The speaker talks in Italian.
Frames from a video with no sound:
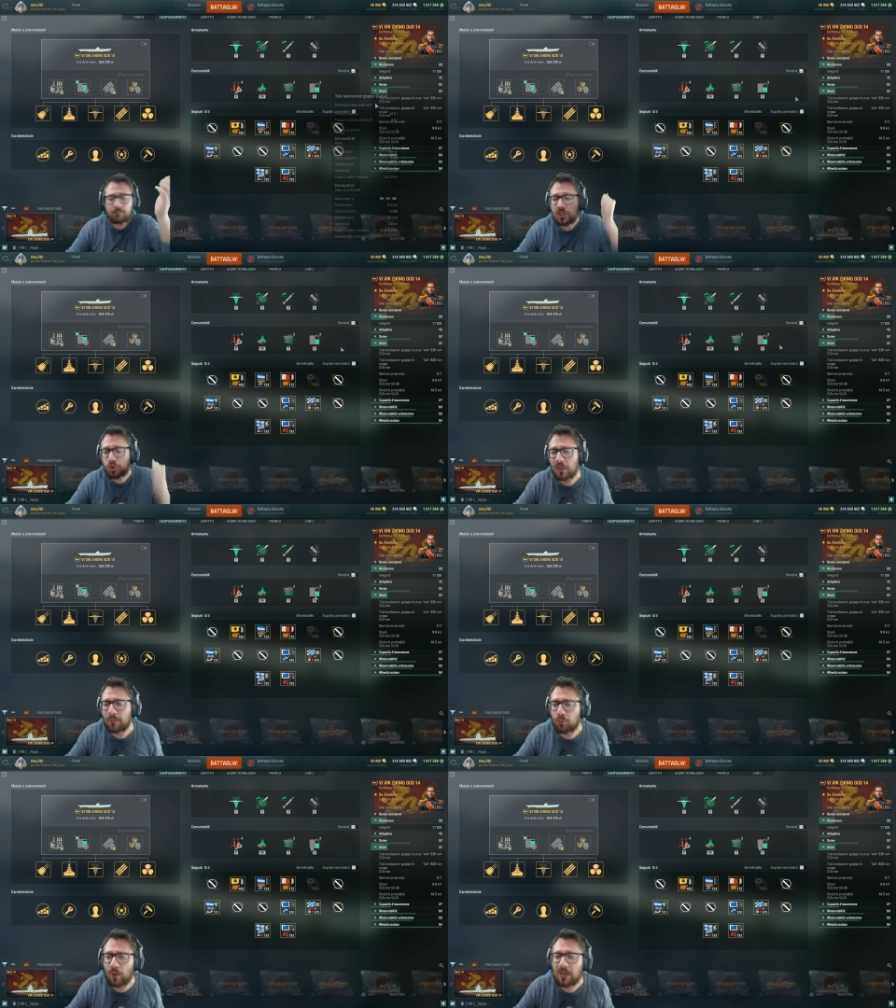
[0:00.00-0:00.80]
sulla
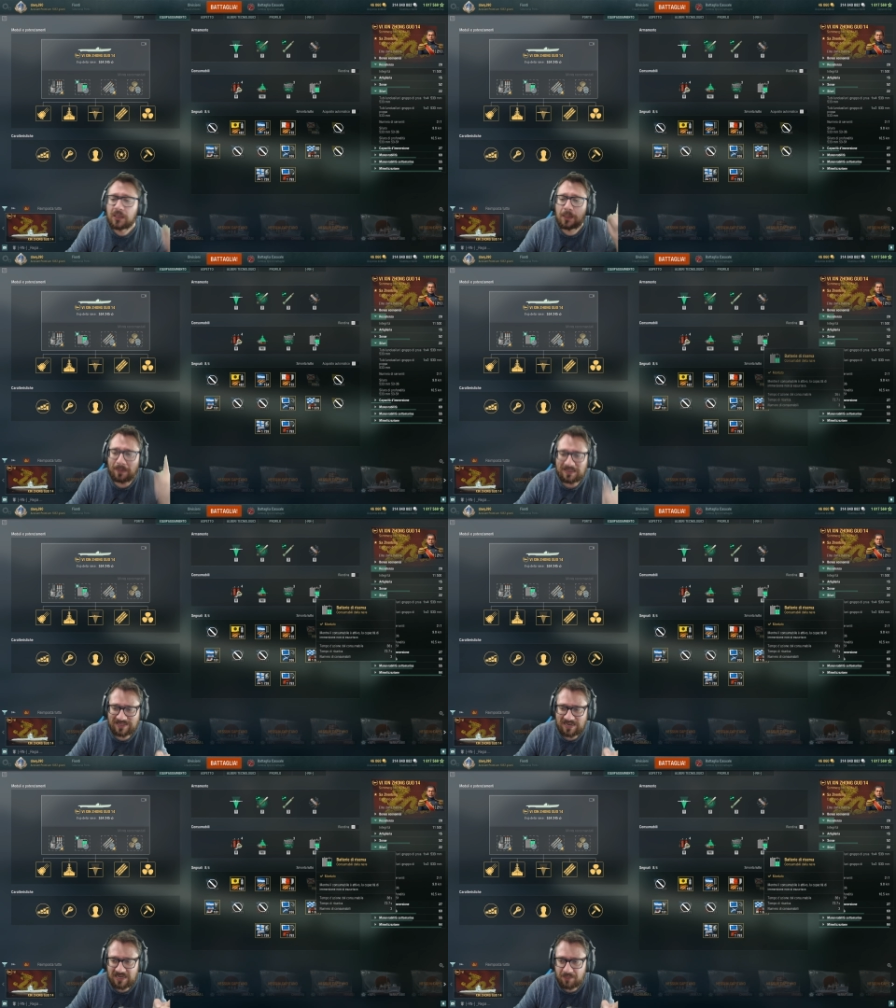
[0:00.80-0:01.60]
prua,
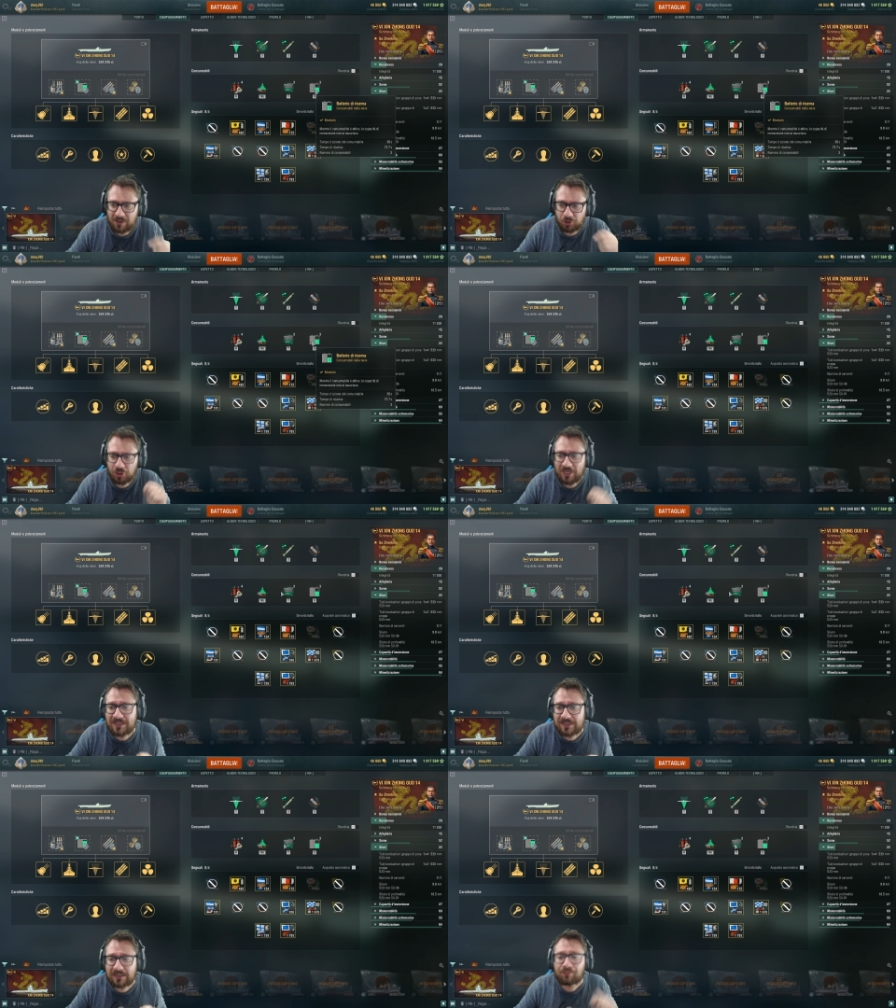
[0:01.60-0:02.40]
batteria
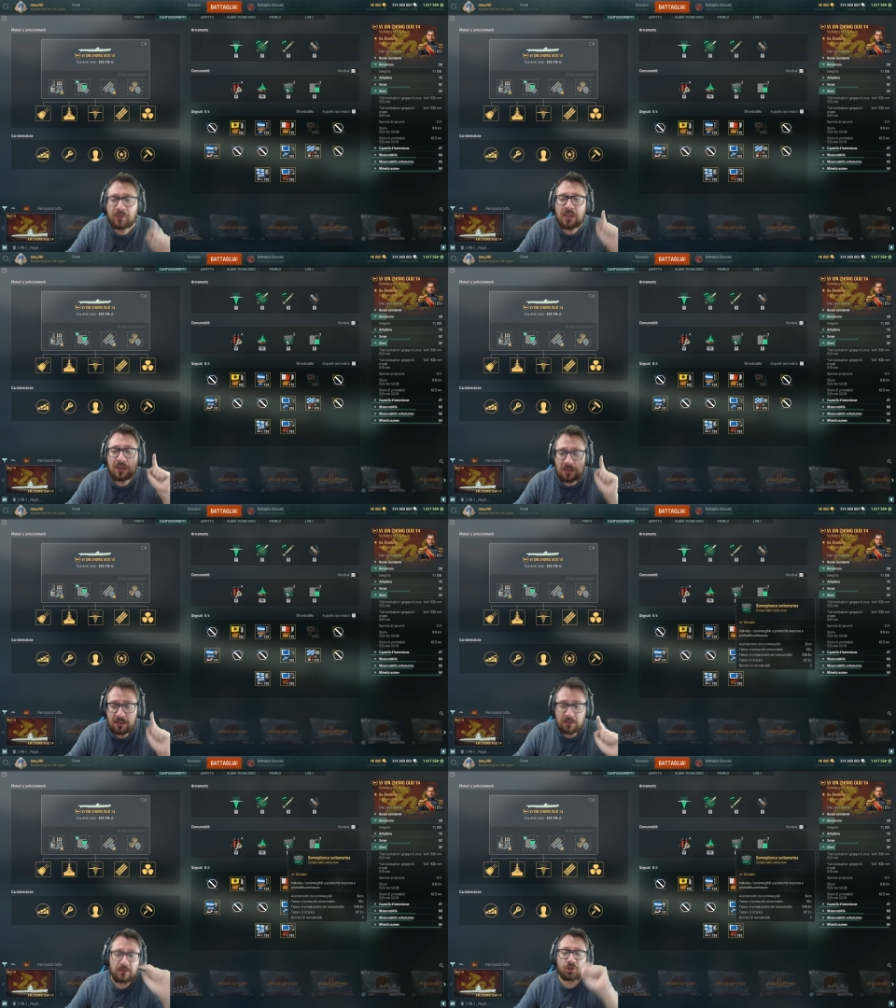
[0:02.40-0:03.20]
d'emergenza,
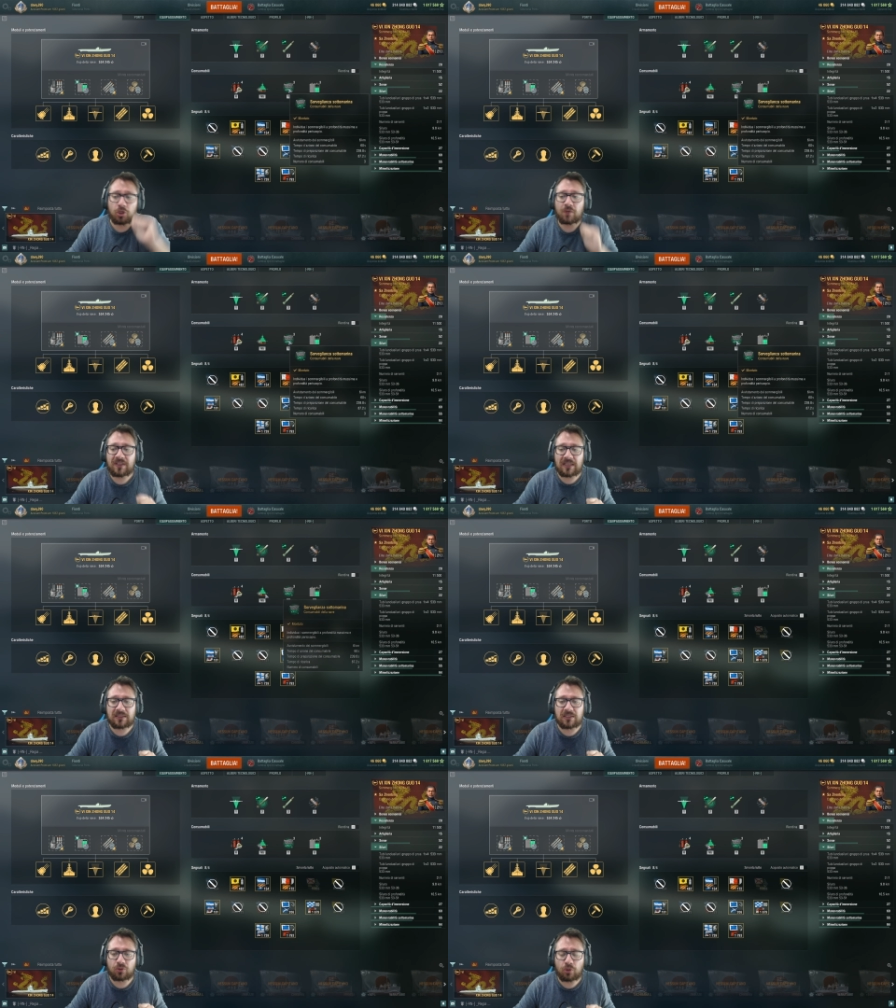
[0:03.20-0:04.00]

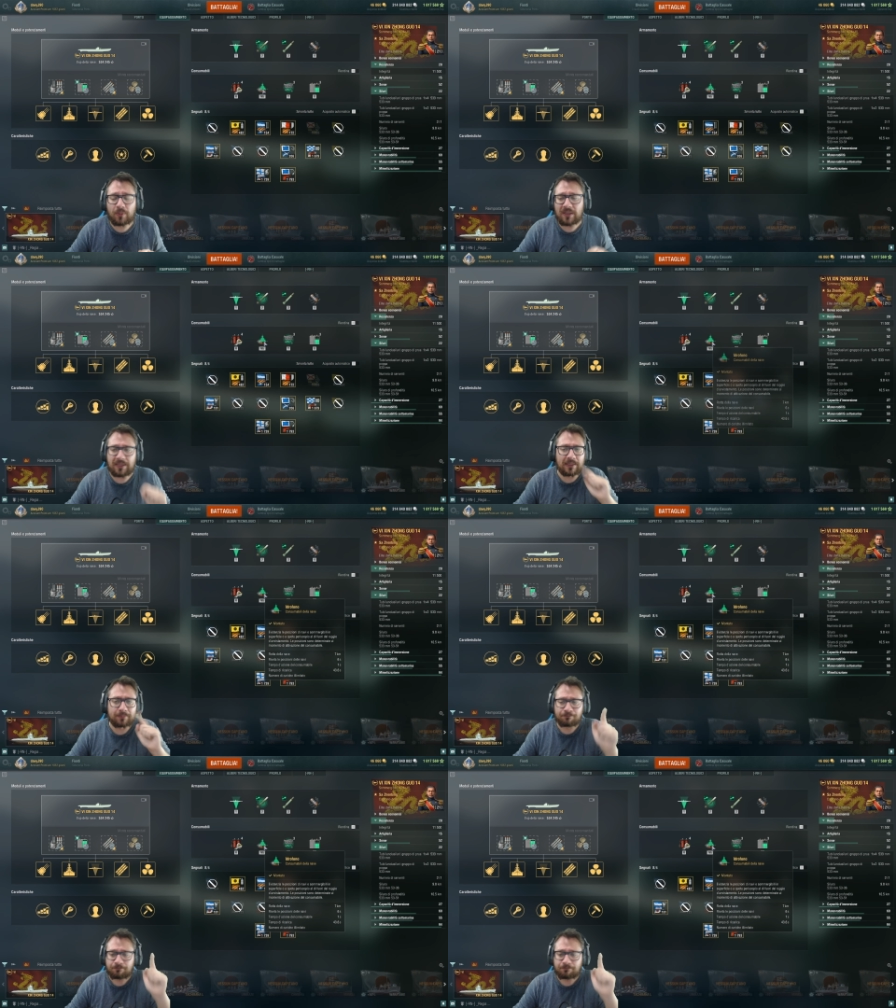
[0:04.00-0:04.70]
sorveglianza sottomarina